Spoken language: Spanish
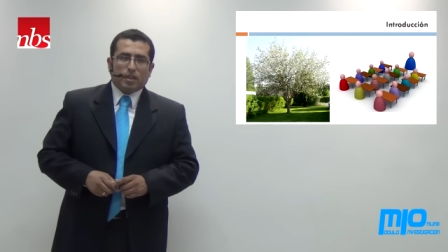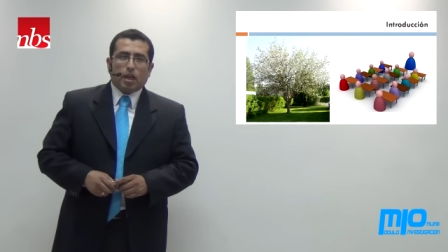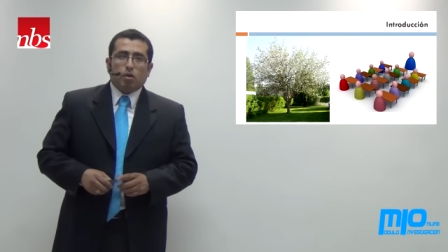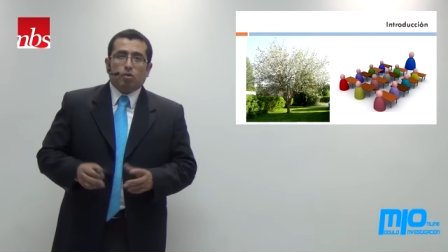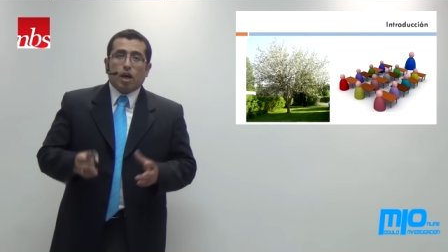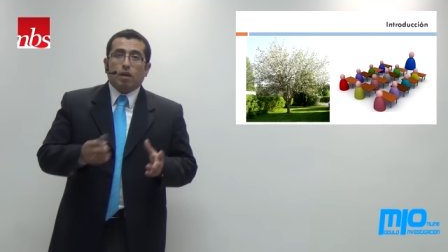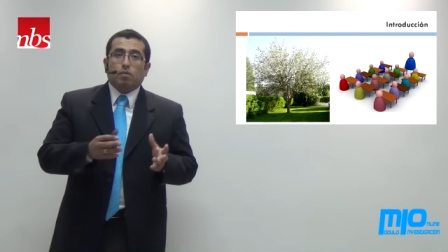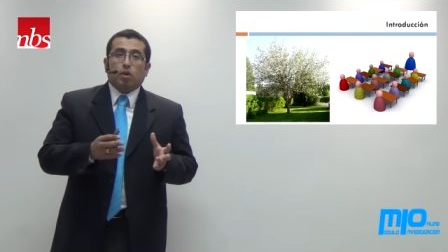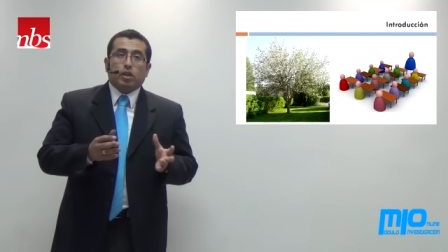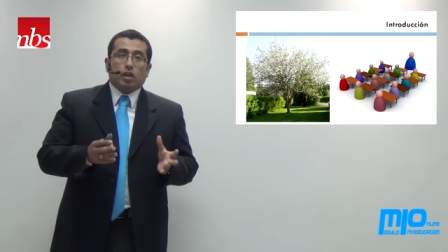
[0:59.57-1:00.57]
pantalla un
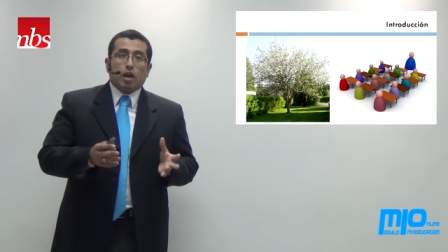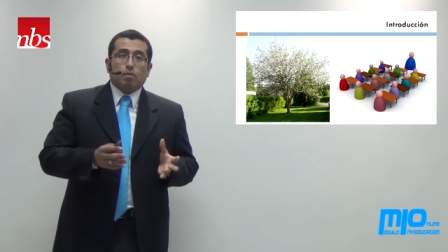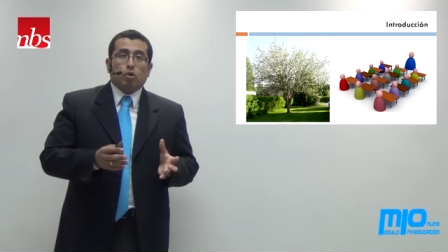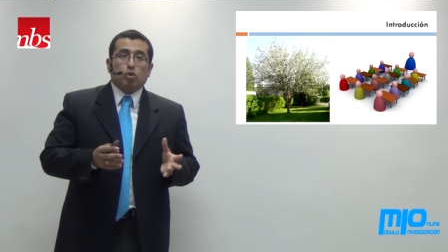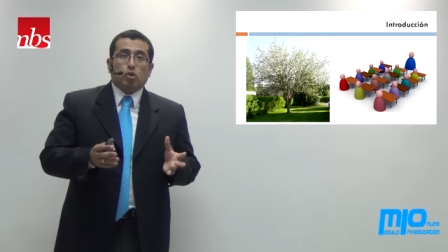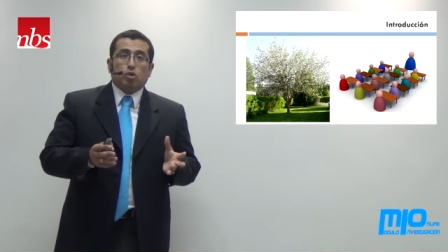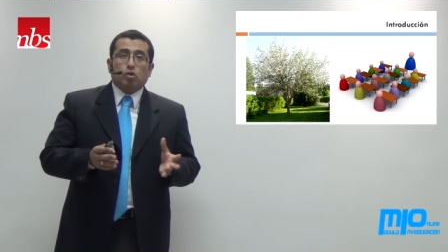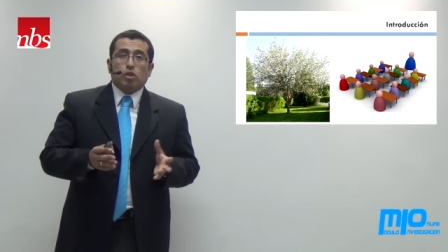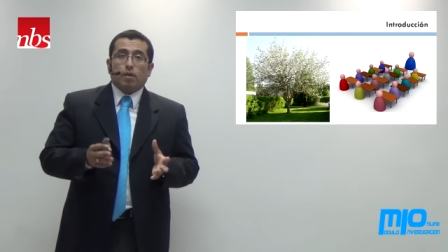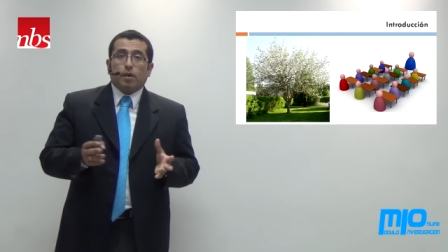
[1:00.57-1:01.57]
árbol y el árbol
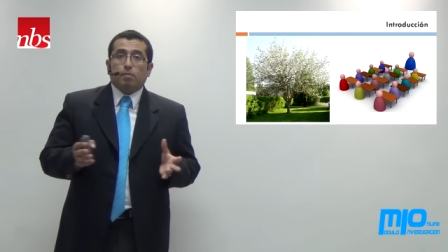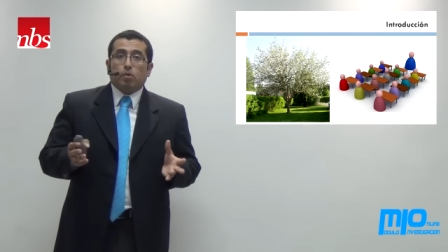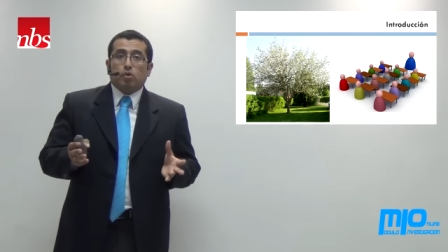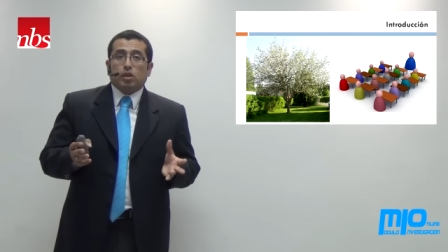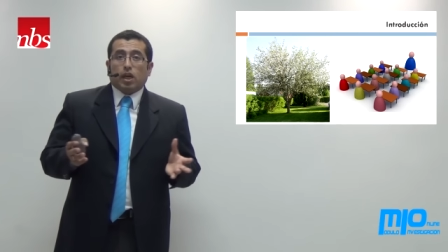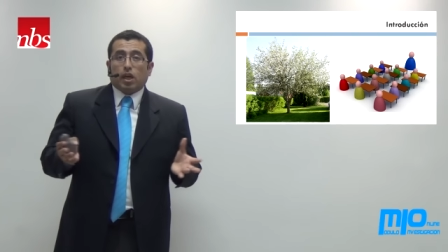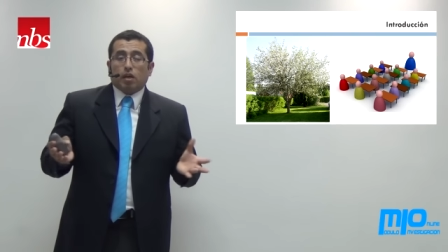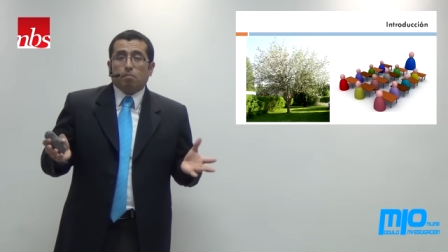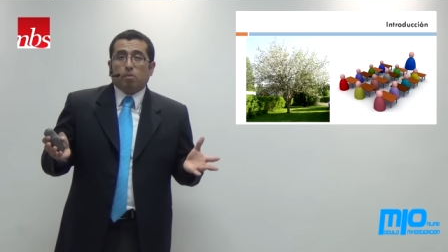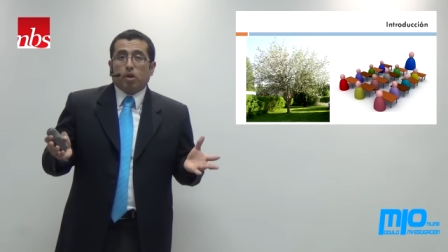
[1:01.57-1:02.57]
nosotros sabemos que,